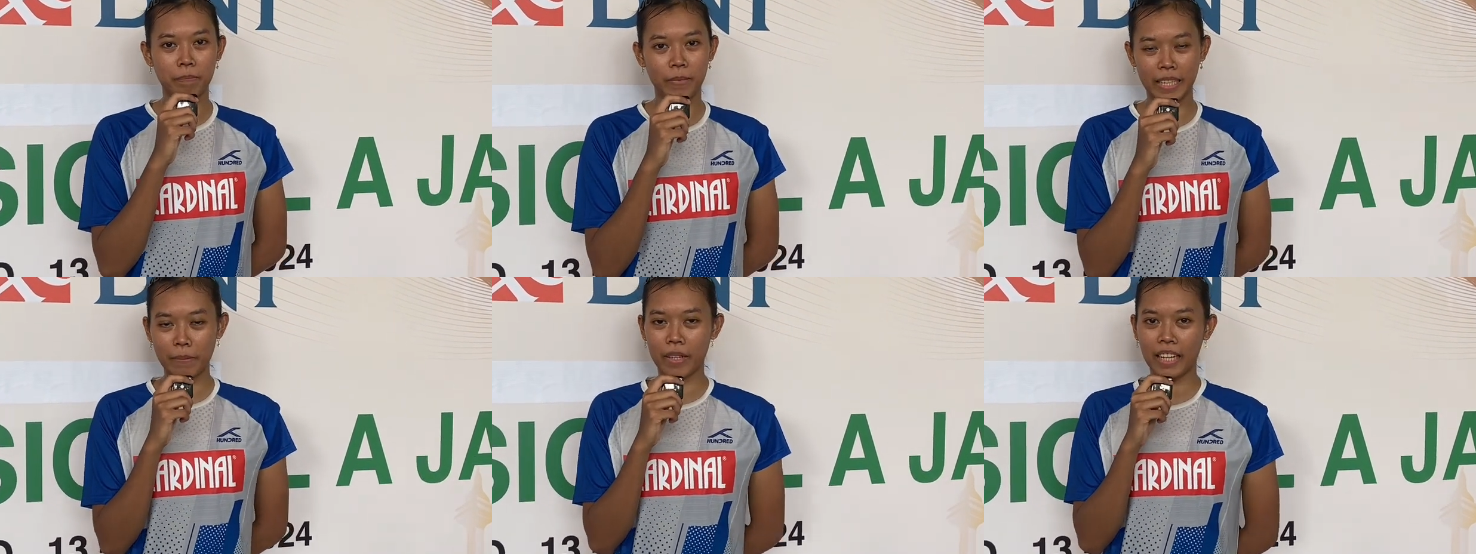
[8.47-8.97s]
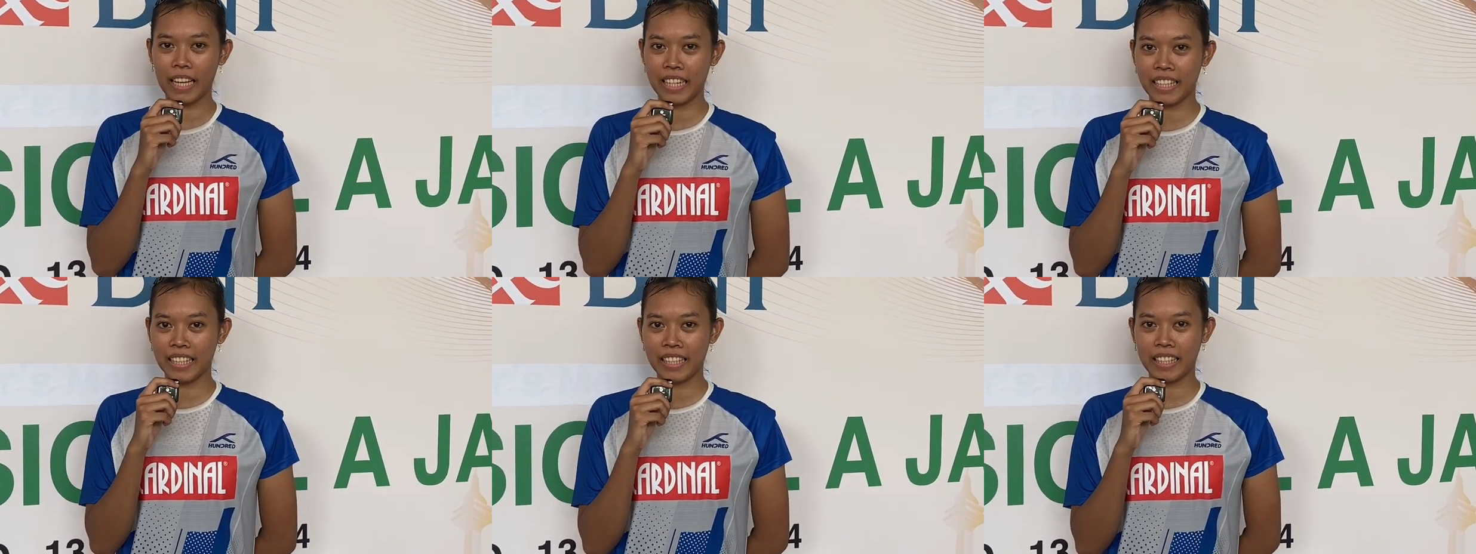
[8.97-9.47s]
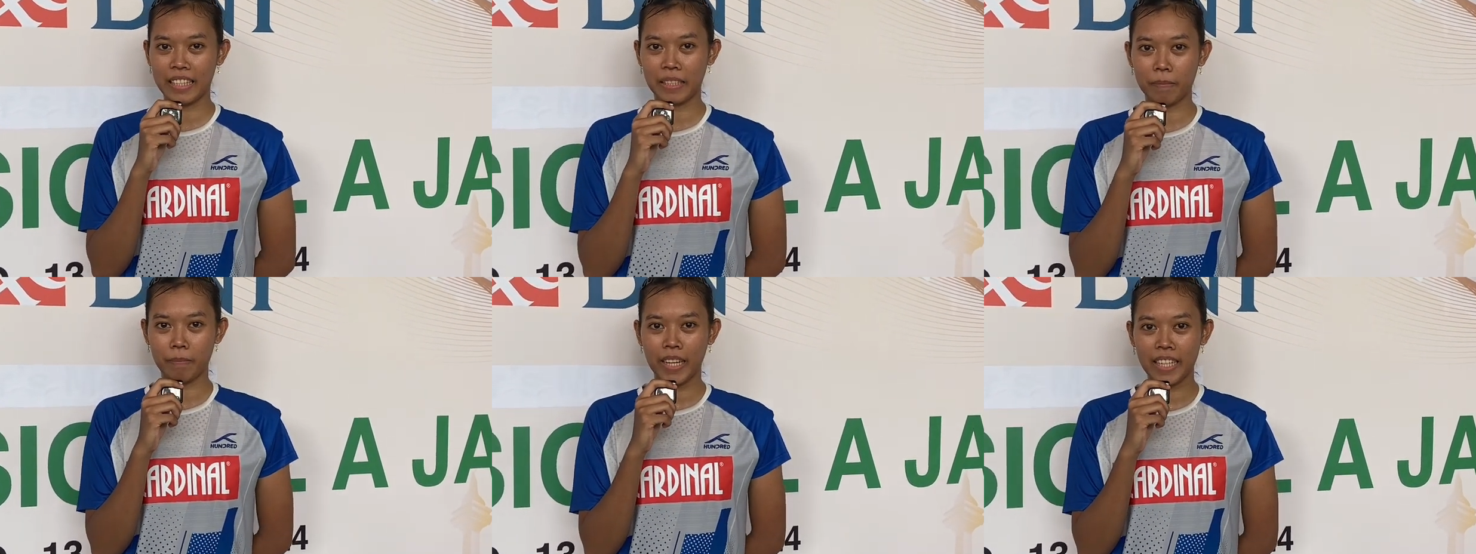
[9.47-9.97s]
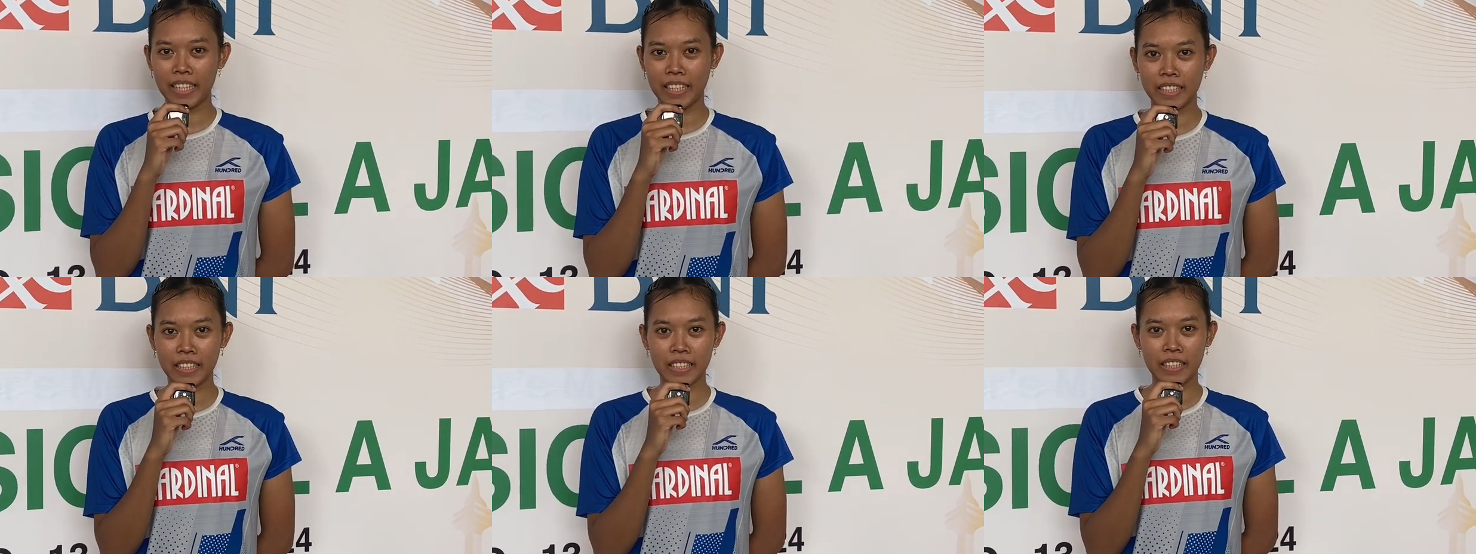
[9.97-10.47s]
pertama kali
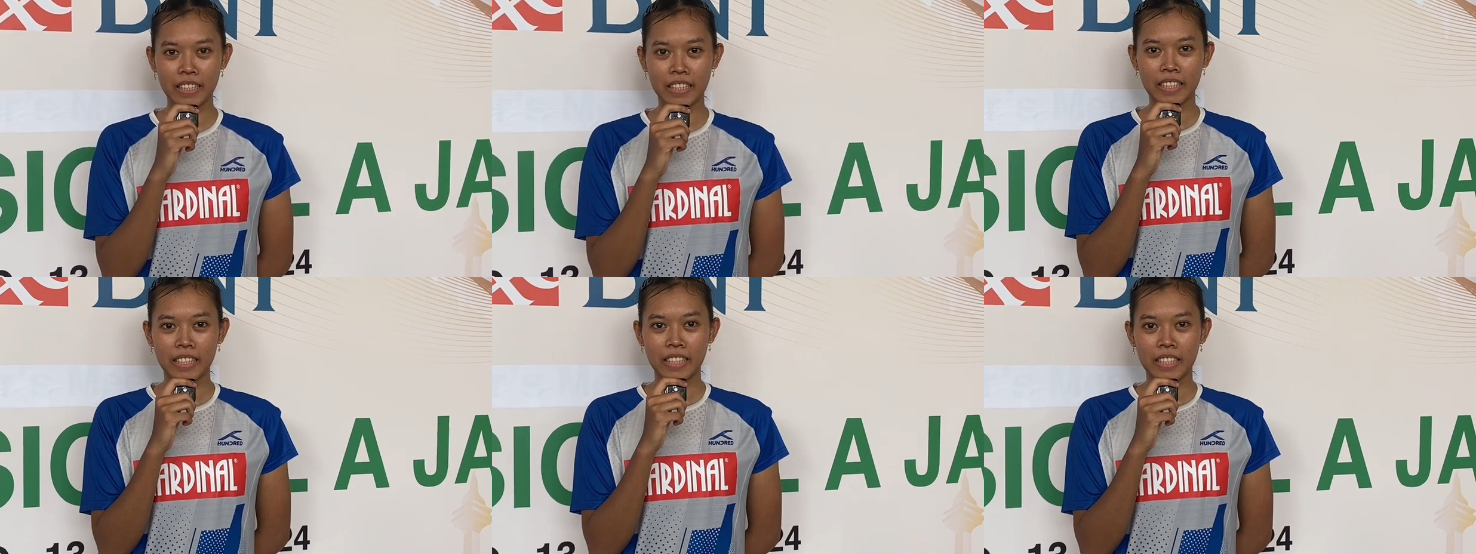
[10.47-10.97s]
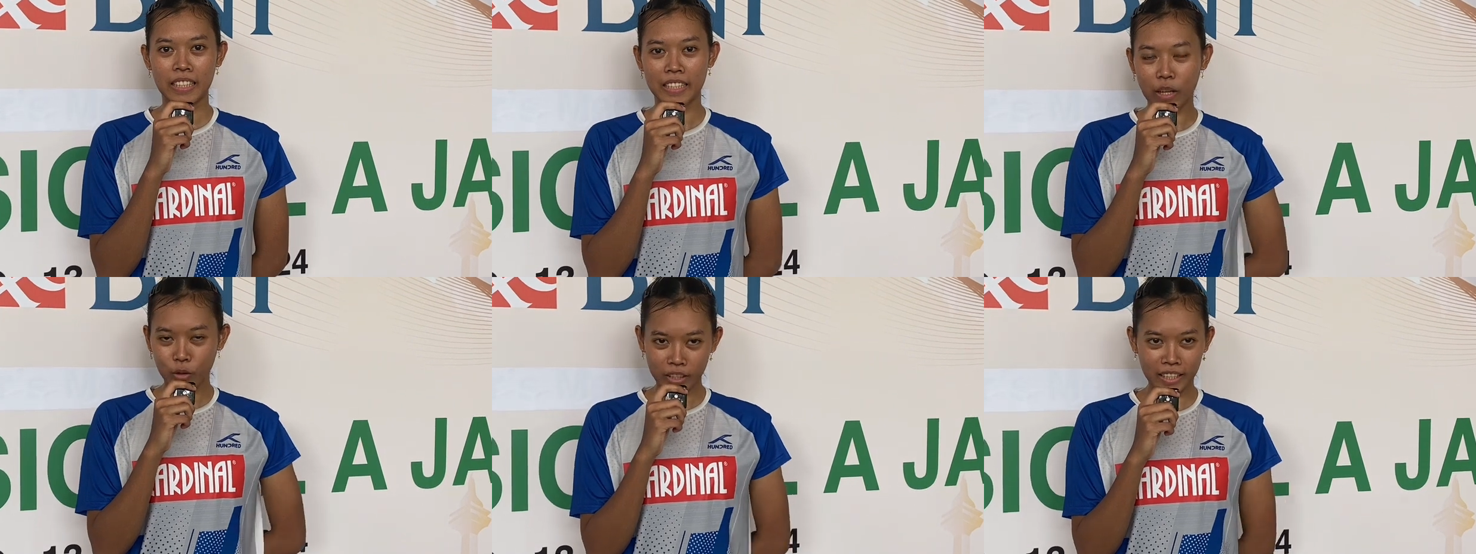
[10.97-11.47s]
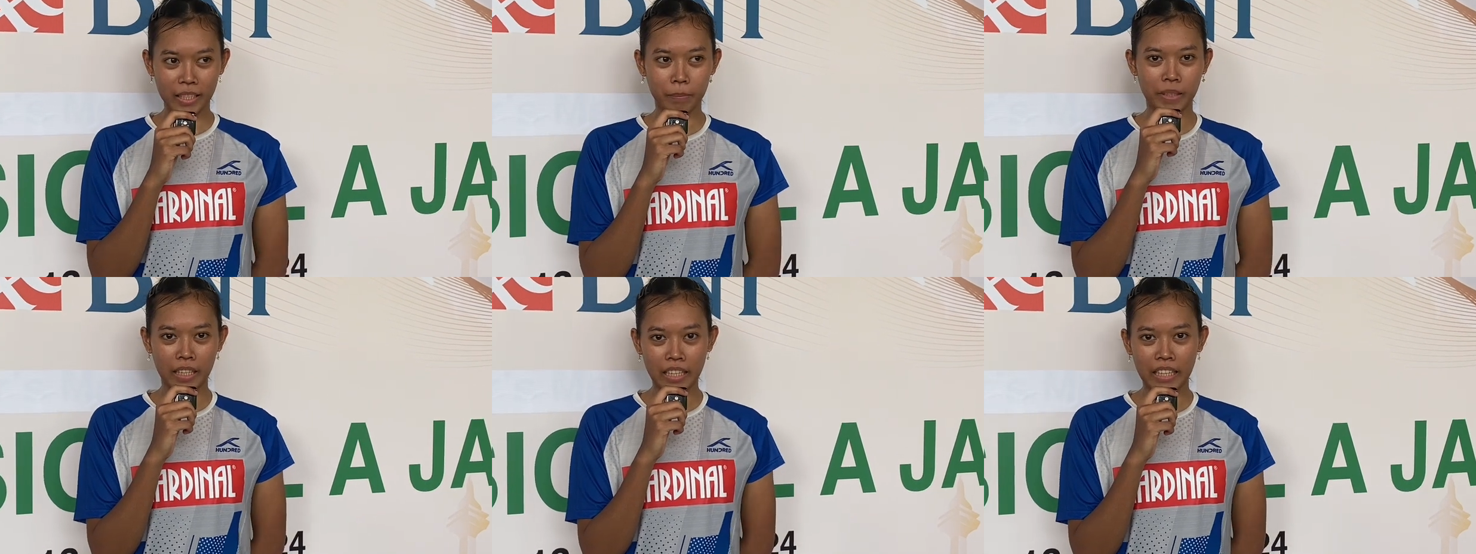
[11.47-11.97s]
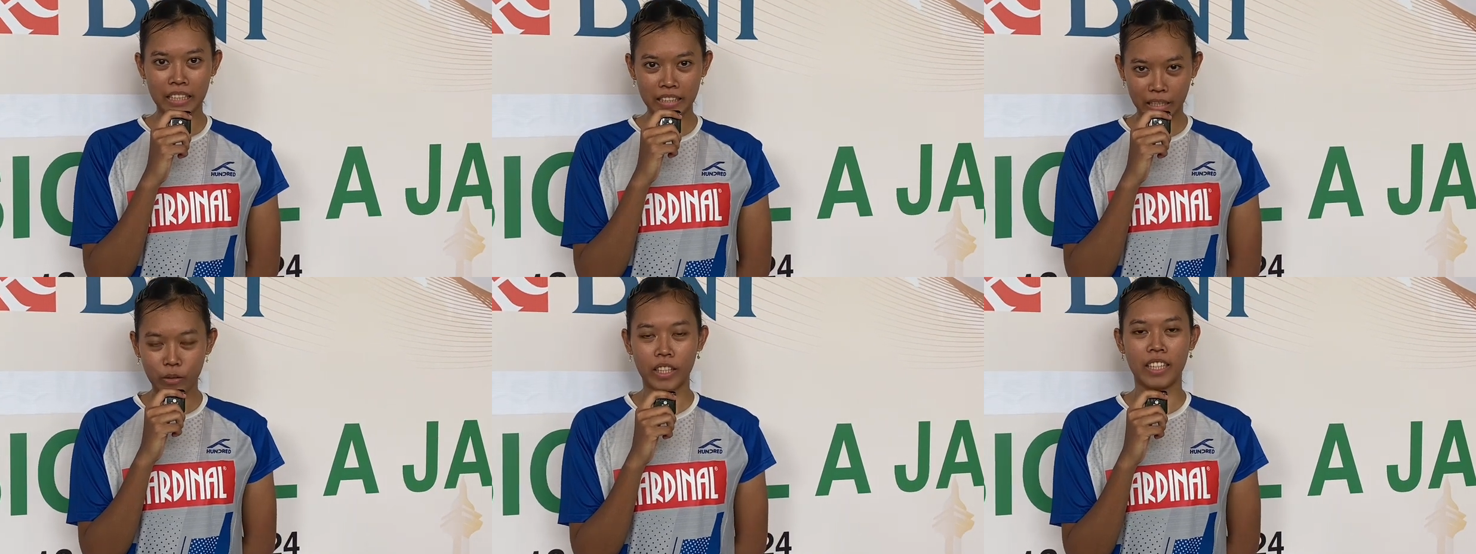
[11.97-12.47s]
main di tahun ini pertandingan di
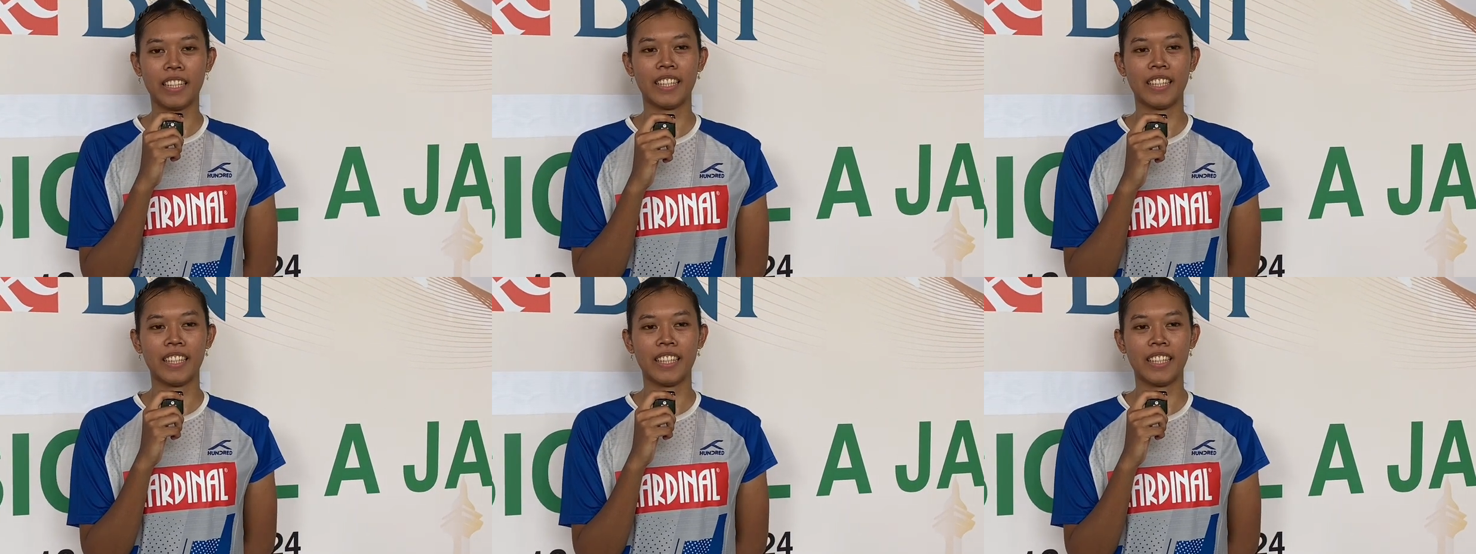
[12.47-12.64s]
tahun ini.